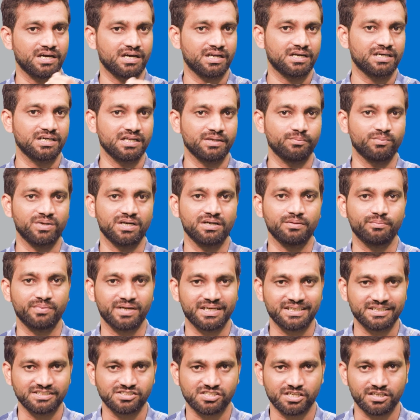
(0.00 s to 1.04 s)
ఆహార నియమాలను
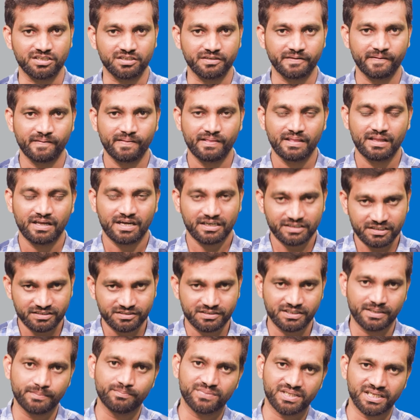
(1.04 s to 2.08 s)
పాటించాలి అట్ ద
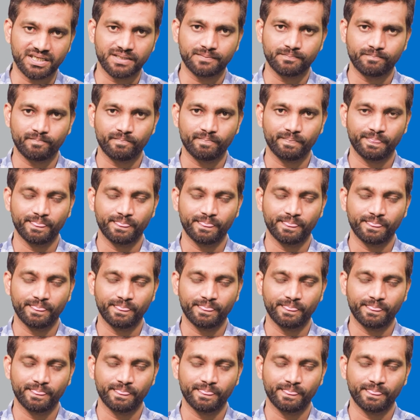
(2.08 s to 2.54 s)
సేమ్ టైం